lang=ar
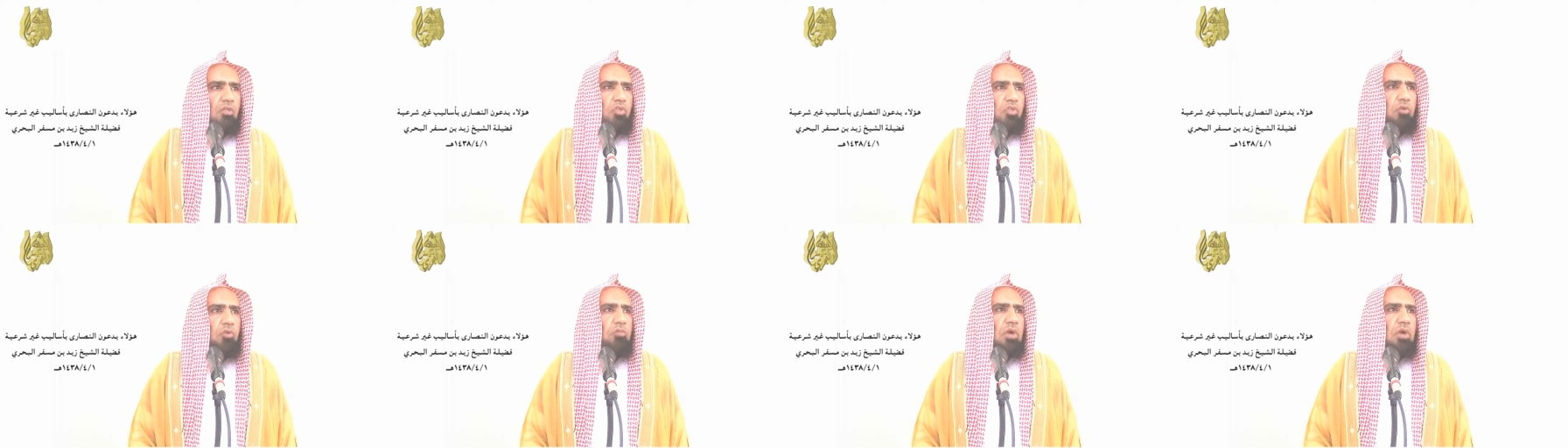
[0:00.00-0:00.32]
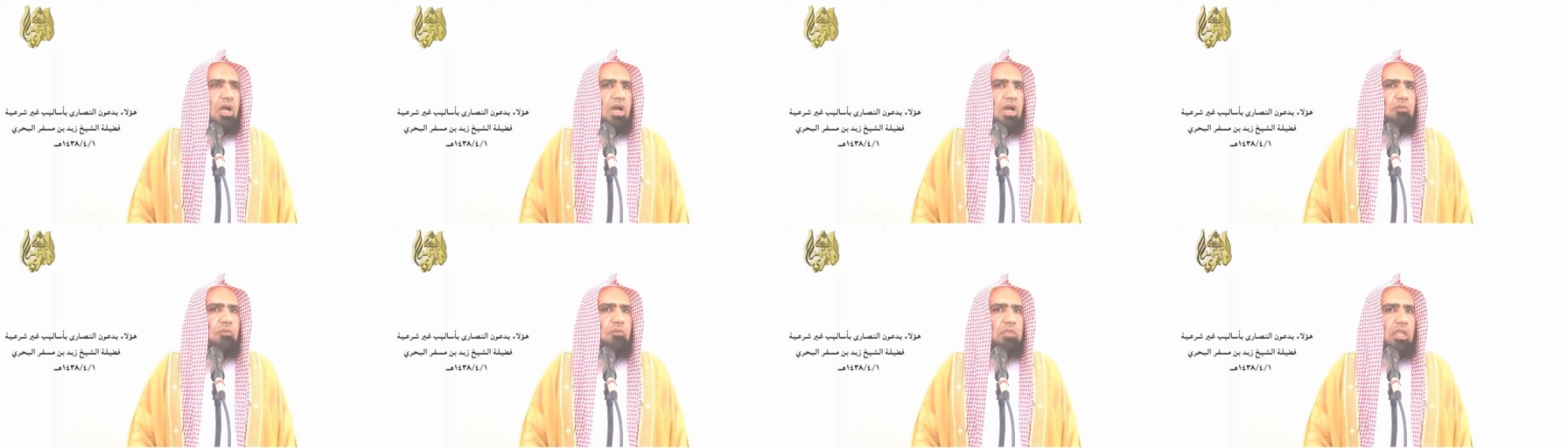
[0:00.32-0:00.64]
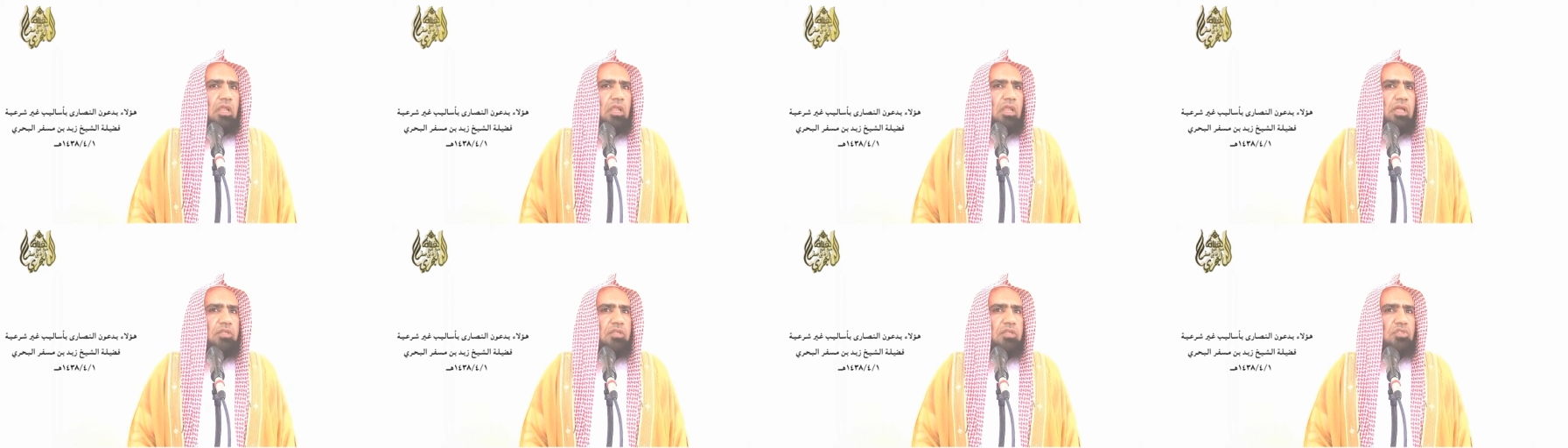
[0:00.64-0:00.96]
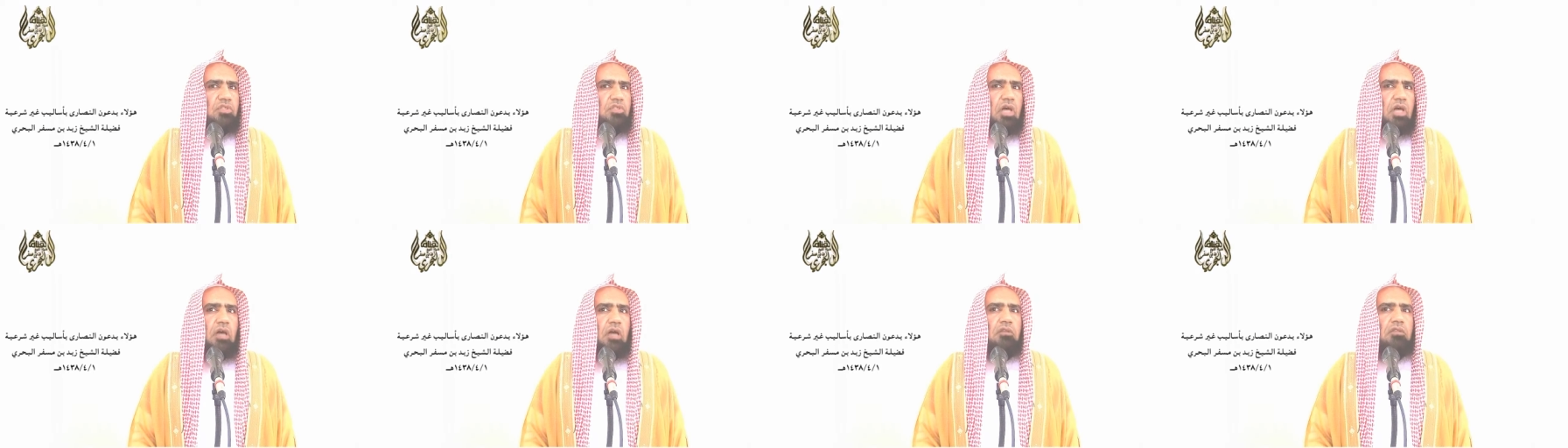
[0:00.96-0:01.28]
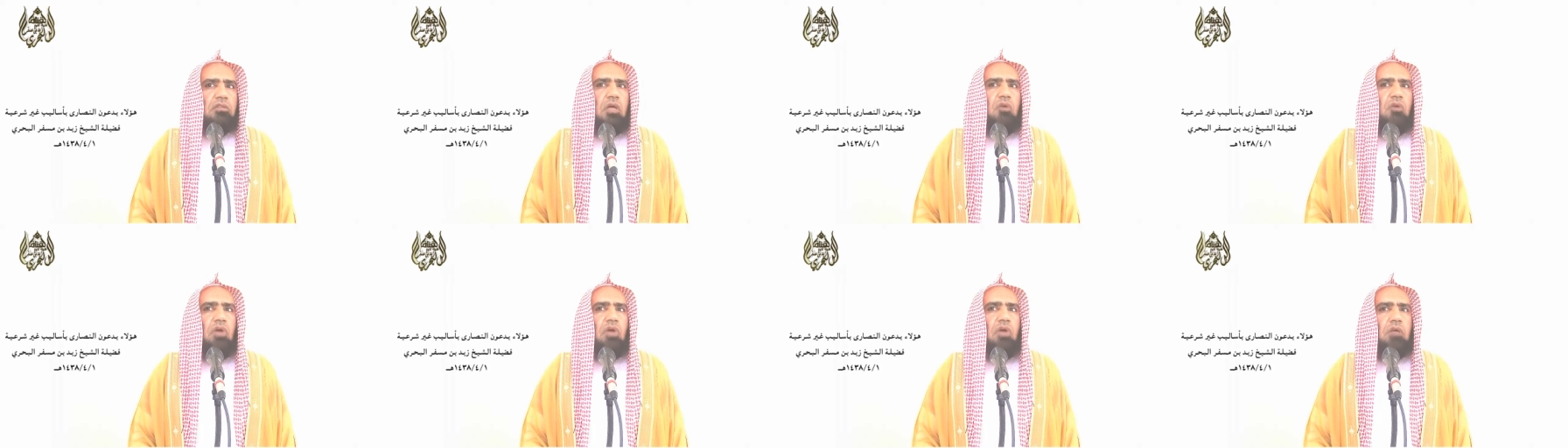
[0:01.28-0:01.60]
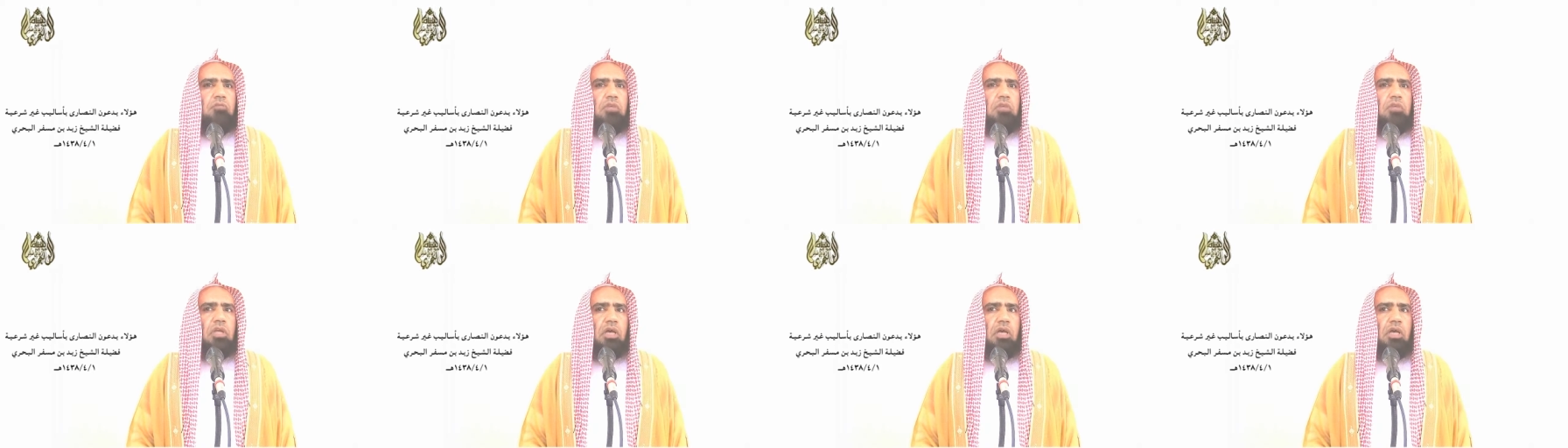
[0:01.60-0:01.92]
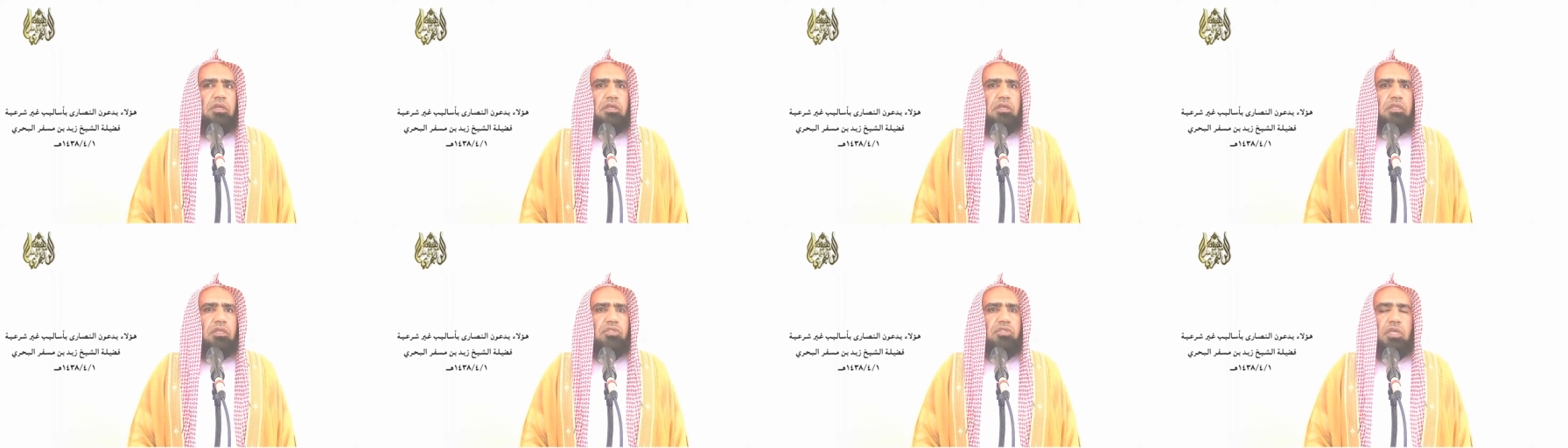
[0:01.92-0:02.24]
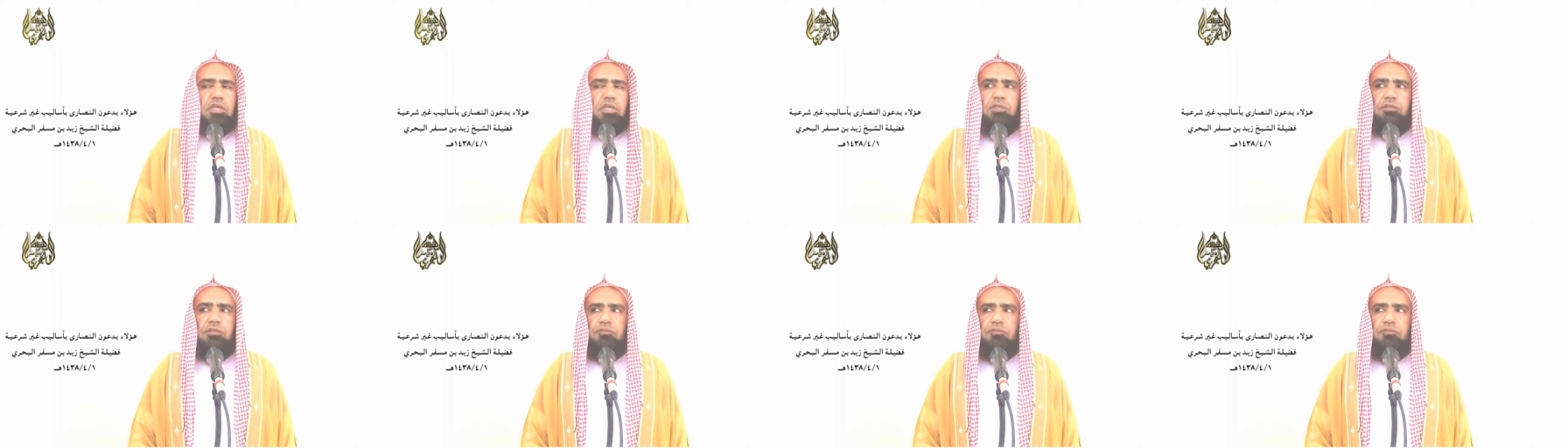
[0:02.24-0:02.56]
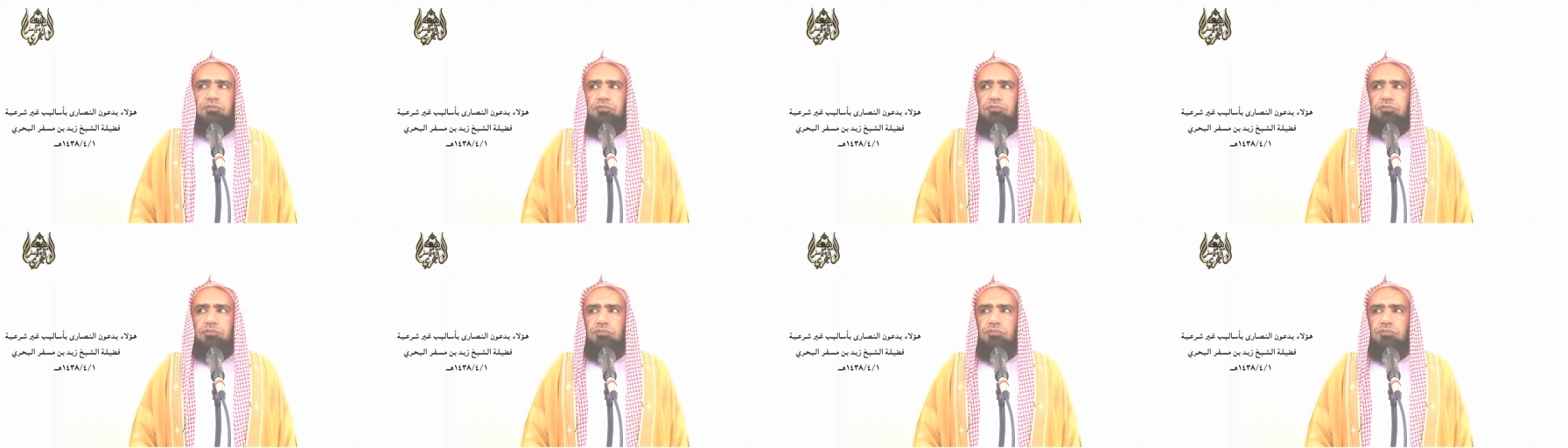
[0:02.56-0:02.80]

ثم آمن الأنصار طوعا من غير سيف